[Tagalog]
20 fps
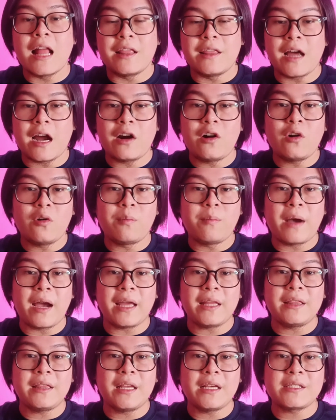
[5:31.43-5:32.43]

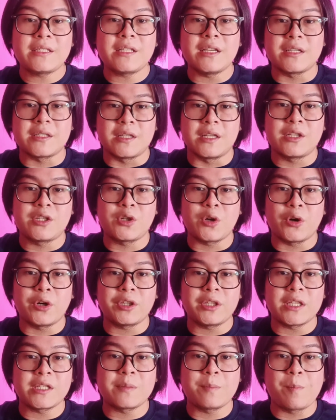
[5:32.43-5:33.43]
narrow-mindedness is the
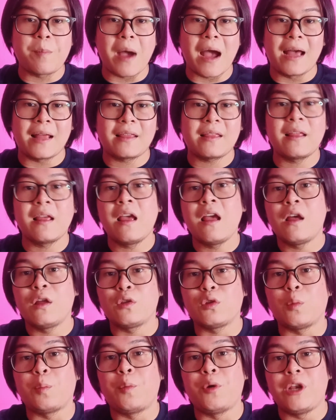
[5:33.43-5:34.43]
shortest path
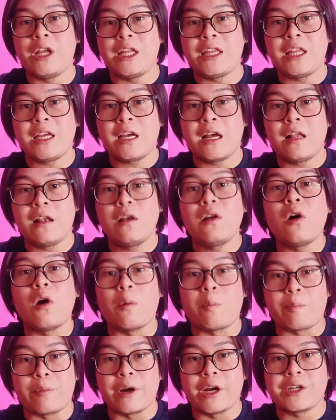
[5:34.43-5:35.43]
to political
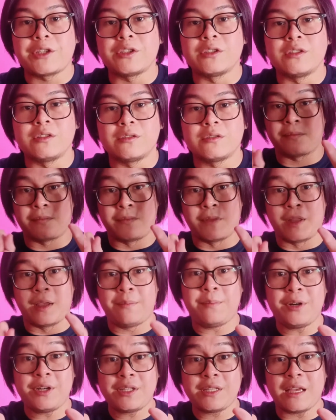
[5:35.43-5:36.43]
oppression.
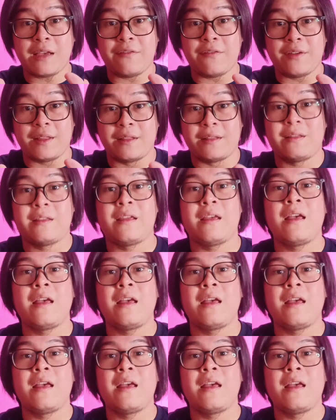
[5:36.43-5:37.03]
Number 7.